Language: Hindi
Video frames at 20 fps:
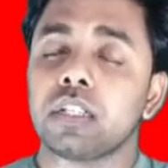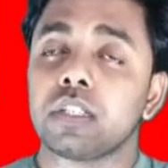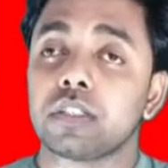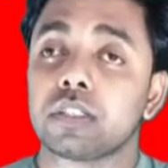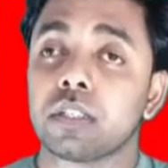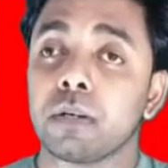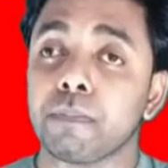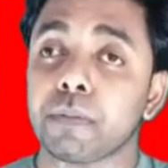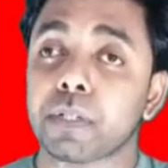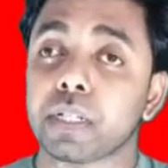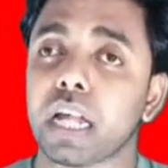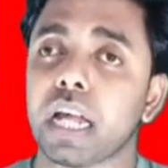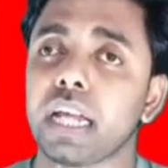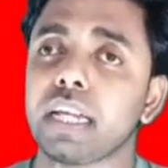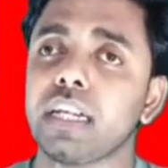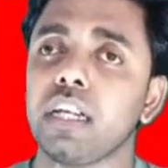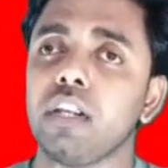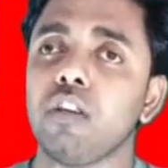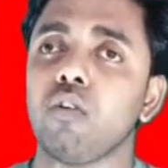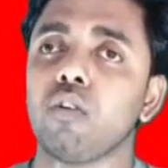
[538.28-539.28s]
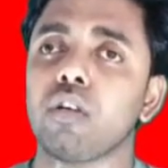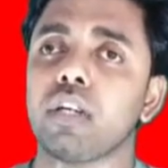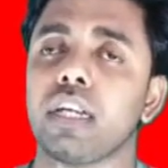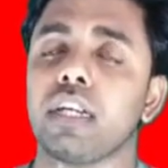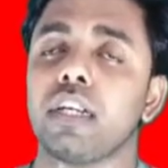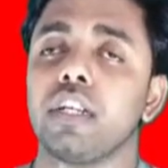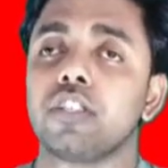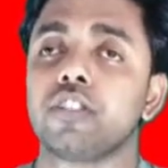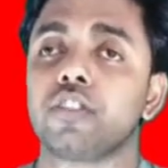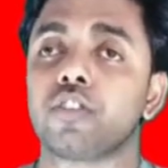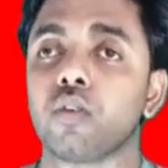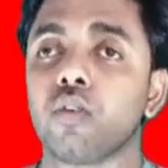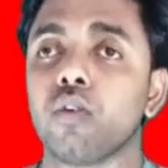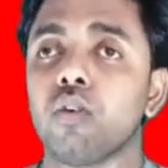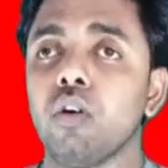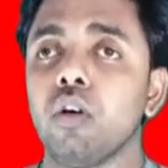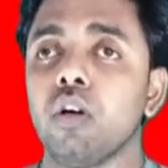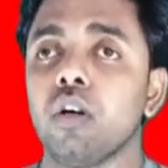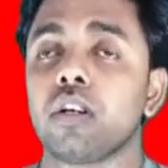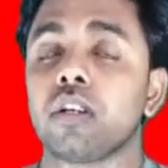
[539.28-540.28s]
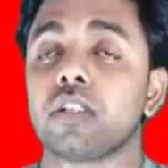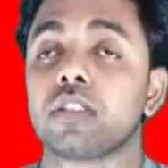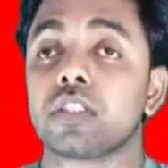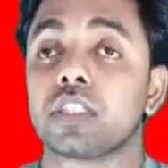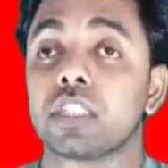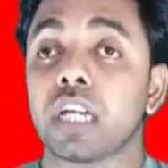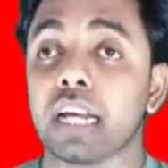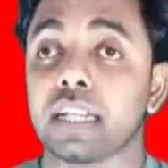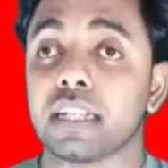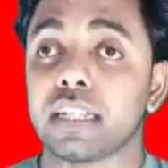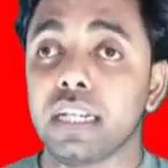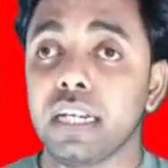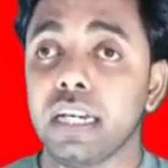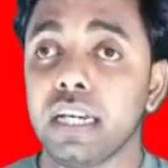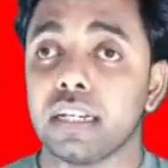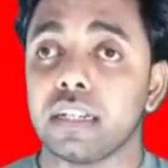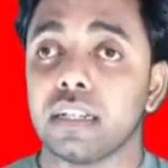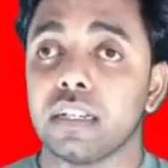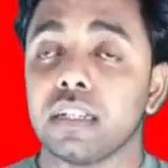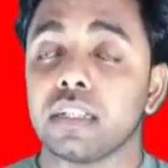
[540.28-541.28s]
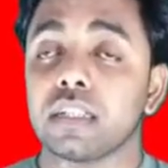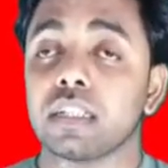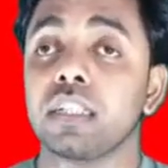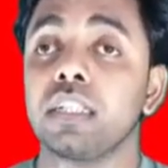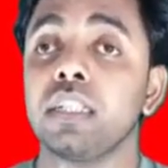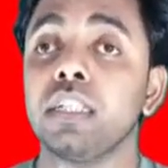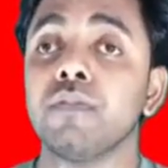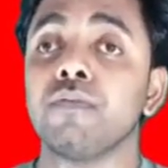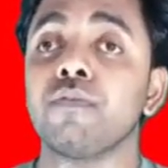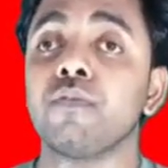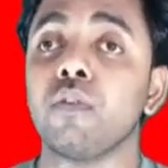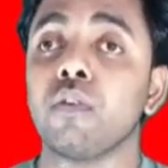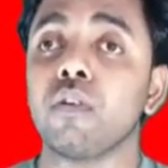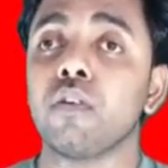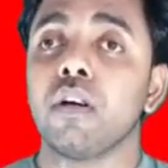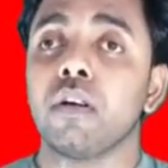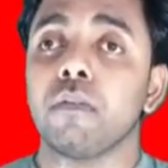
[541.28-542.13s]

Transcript: संप्रदाय के लोग हैं जो चाहते हैं कि वो